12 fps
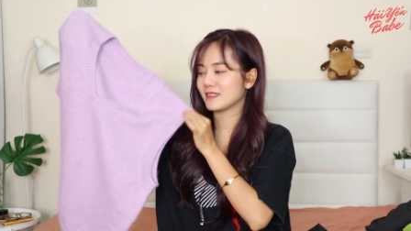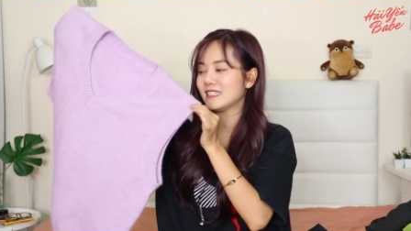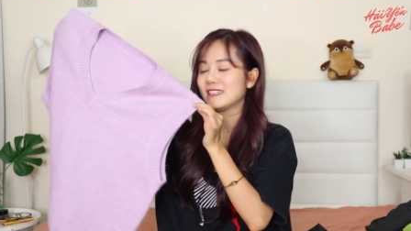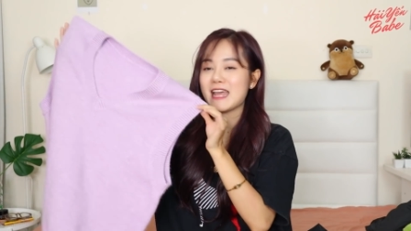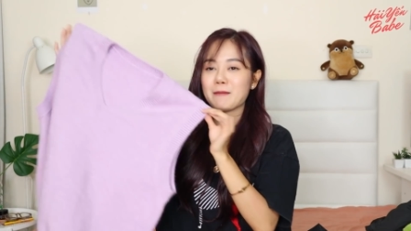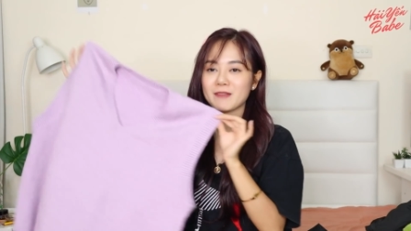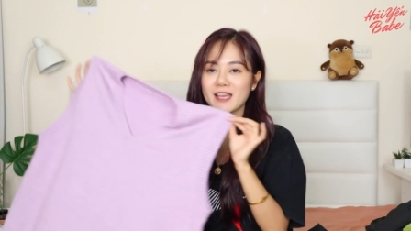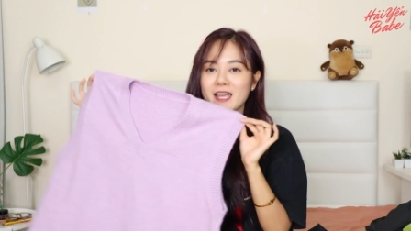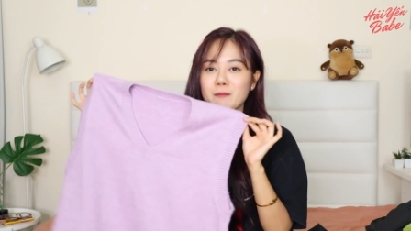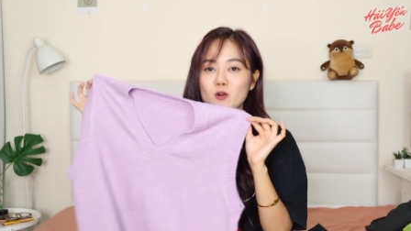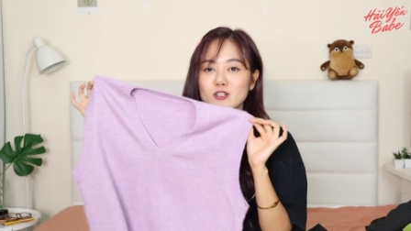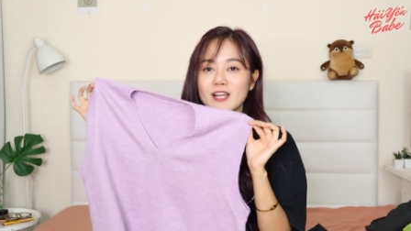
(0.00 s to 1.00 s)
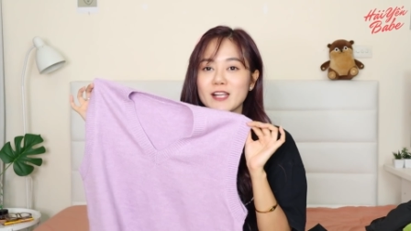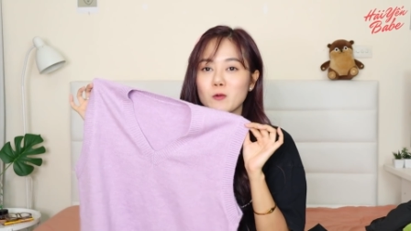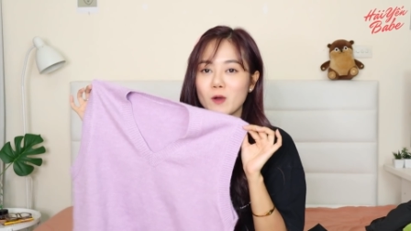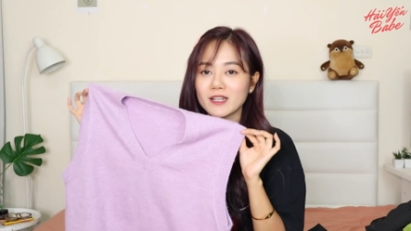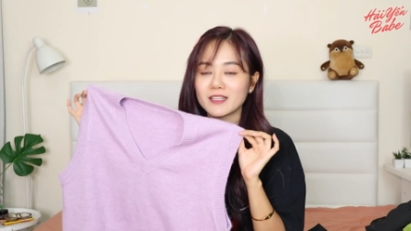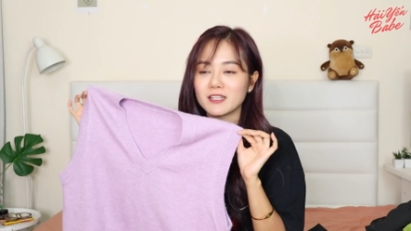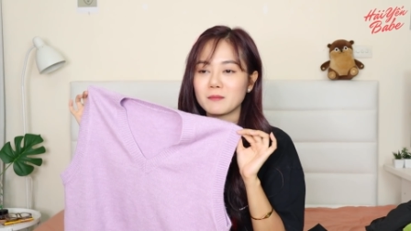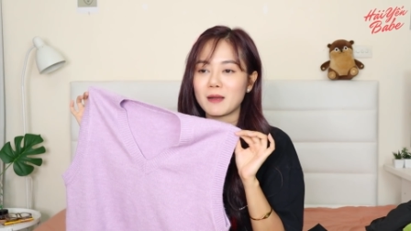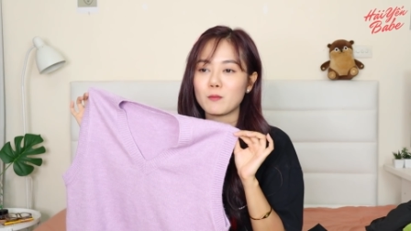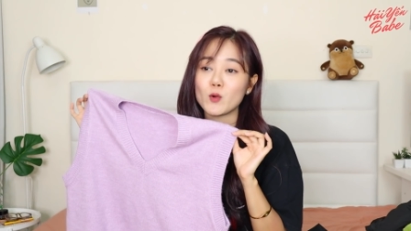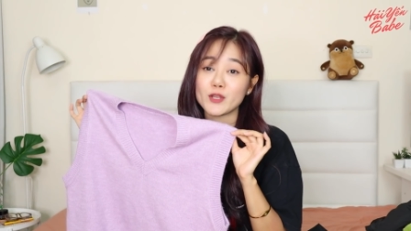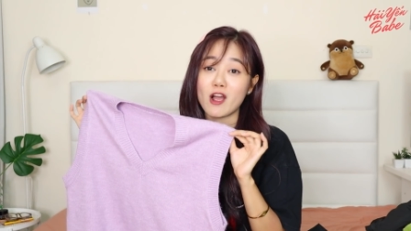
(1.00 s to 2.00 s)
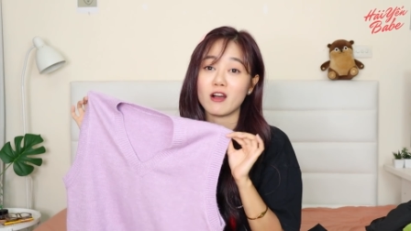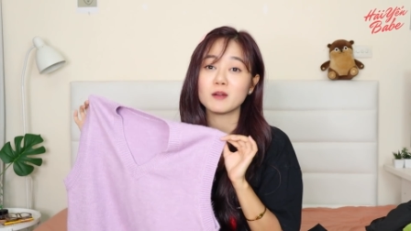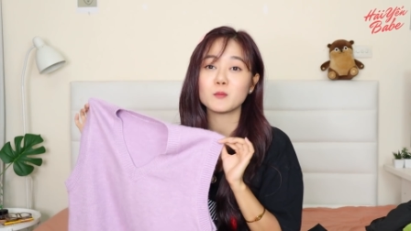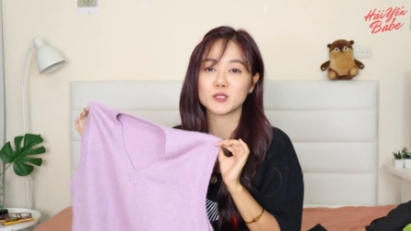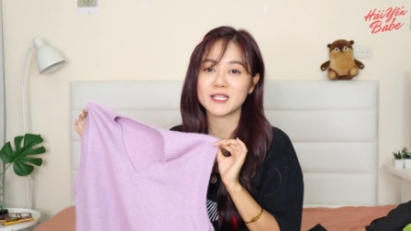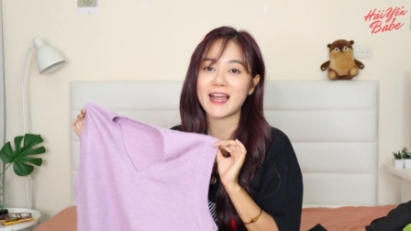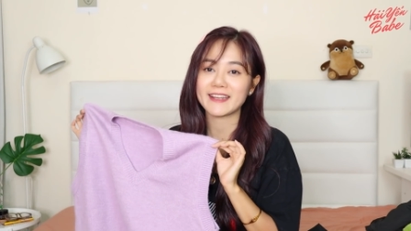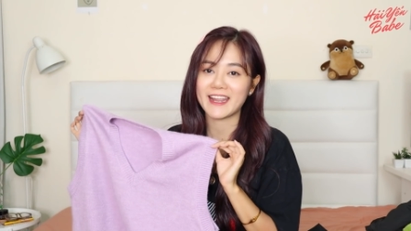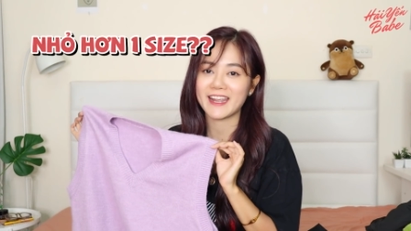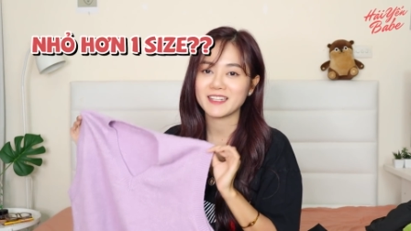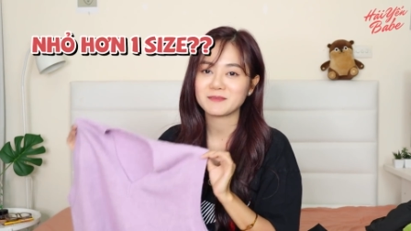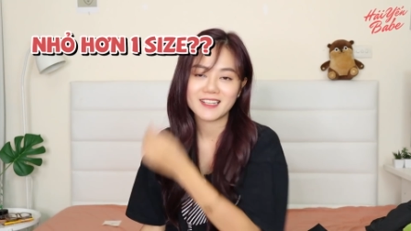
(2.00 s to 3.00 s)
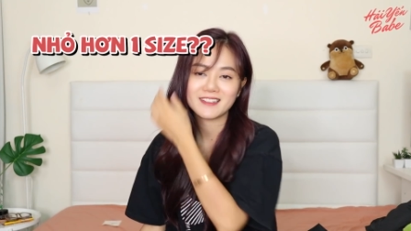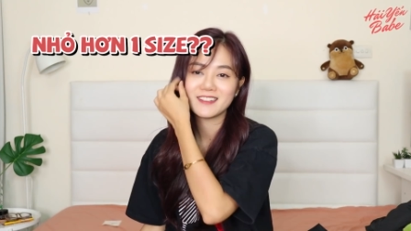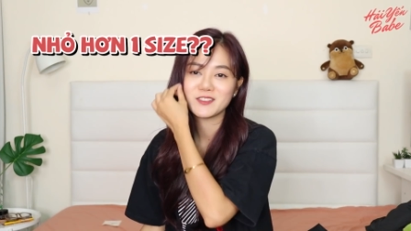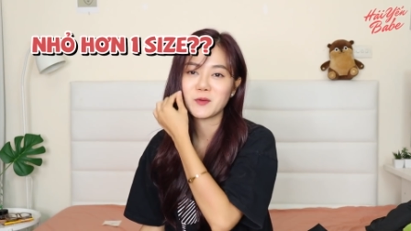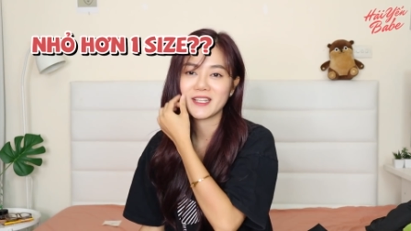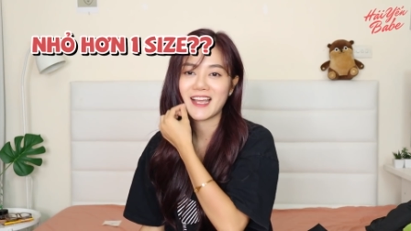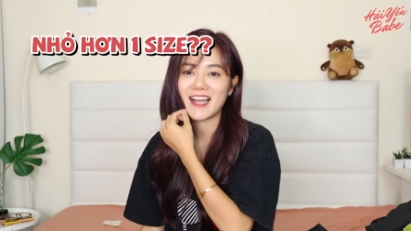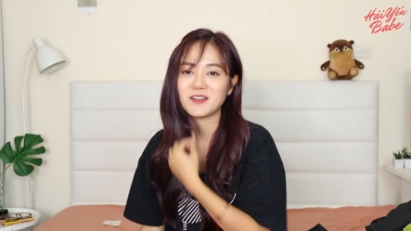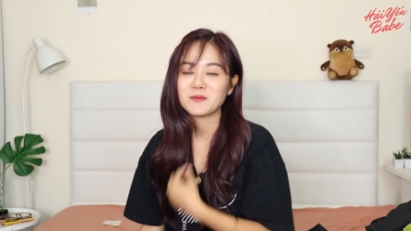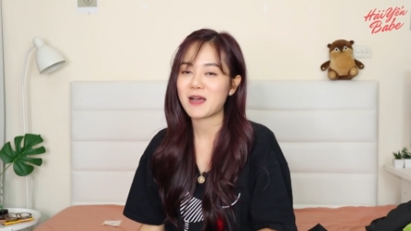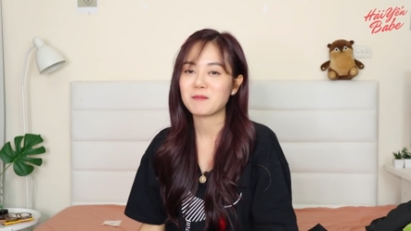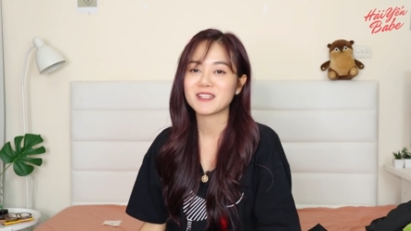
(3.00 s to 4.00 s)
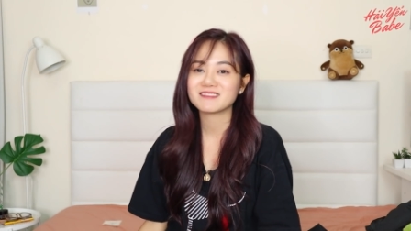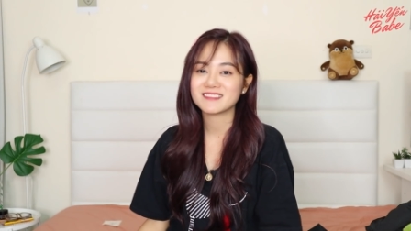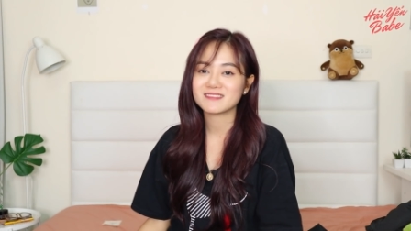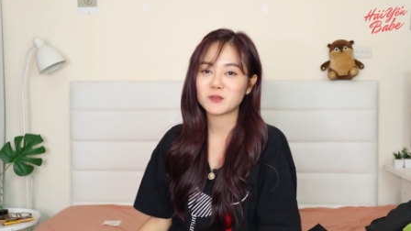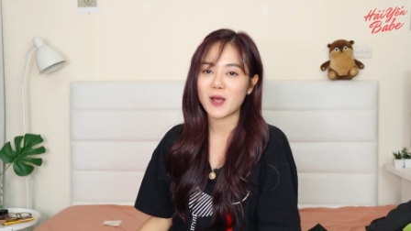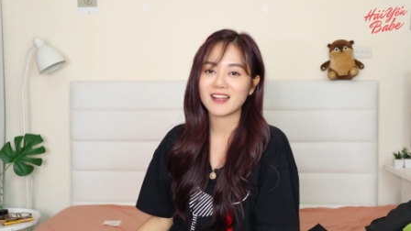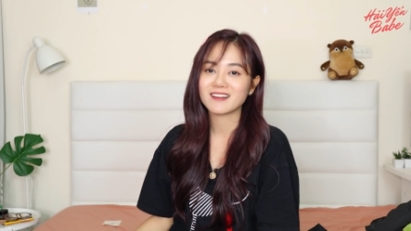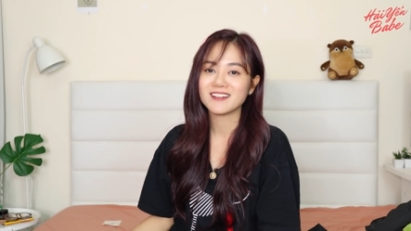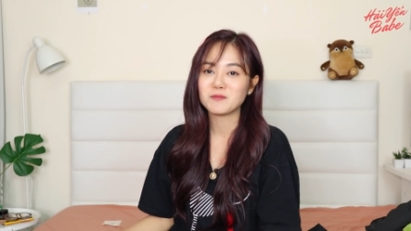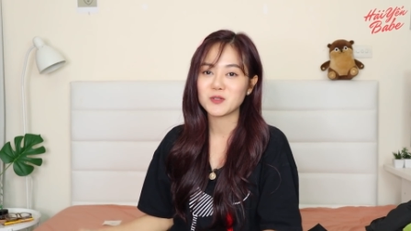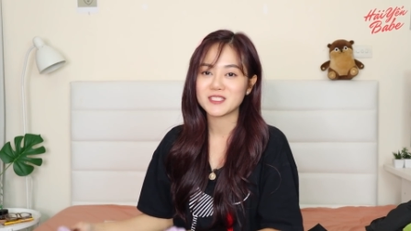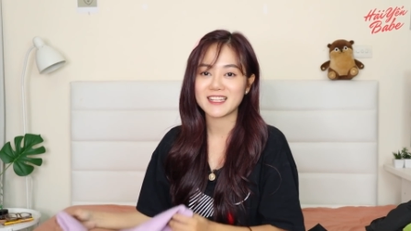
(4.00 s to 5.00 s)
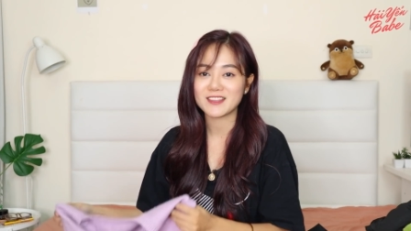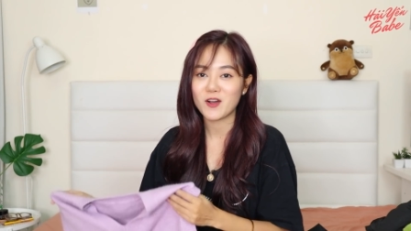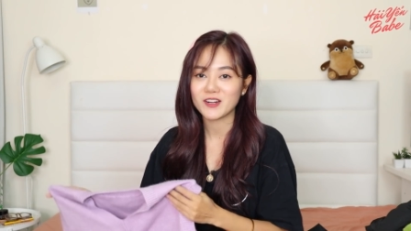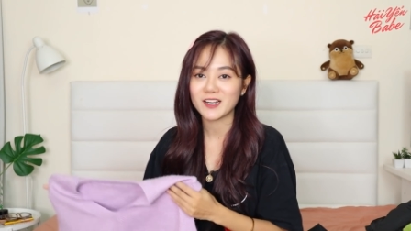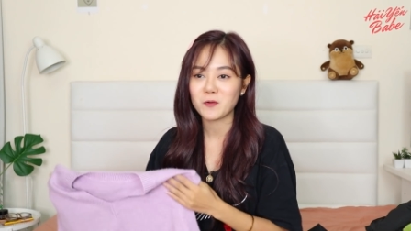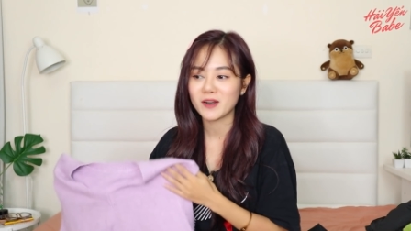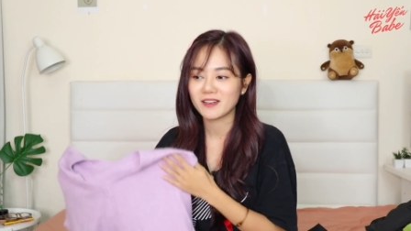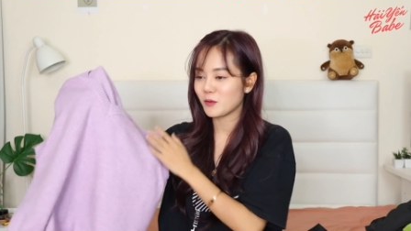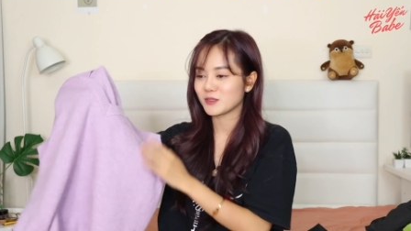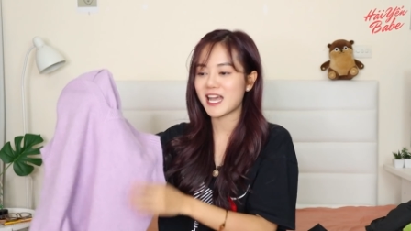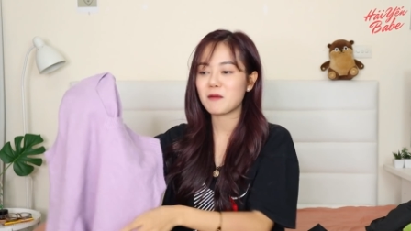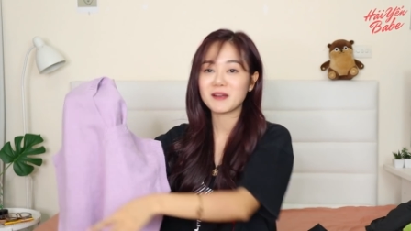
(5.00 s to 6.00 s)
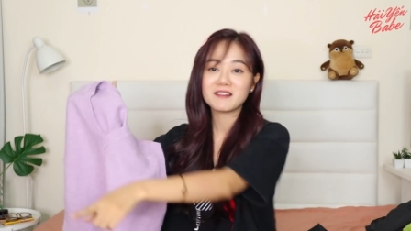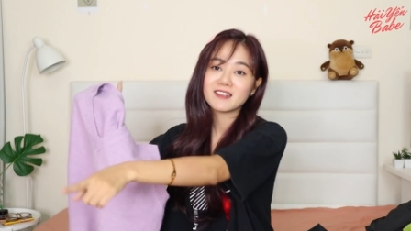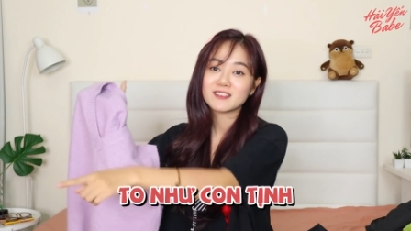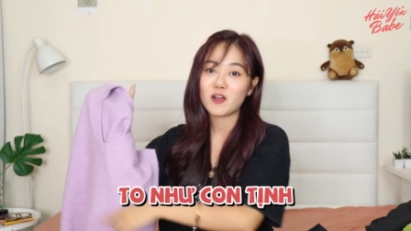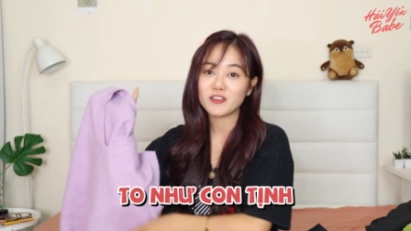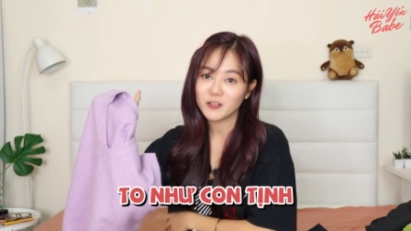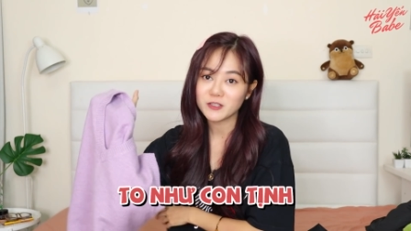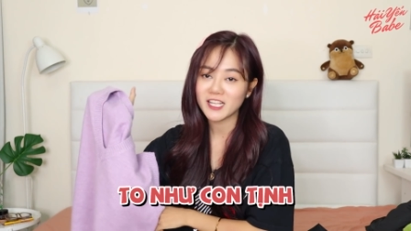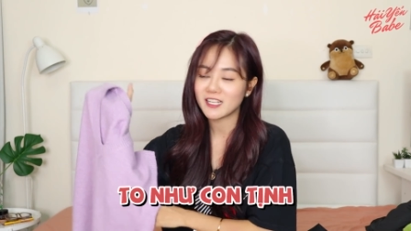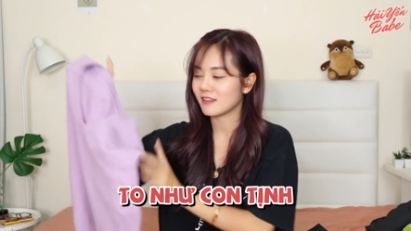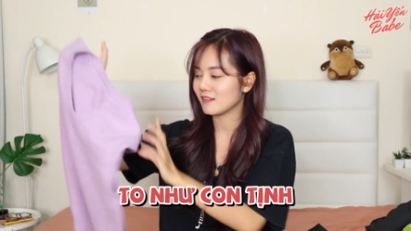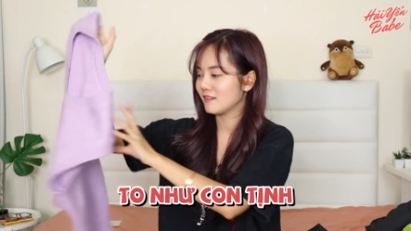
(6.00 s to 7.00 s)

nhìn đẹp thế mua cho anh Quân nhưng mà mua nhỏ hơn một size nhỉ Đời của nhà ai lúc nào mình cũng toàn là người mua size to anh Quân Khổ sao mà người to như Tịnh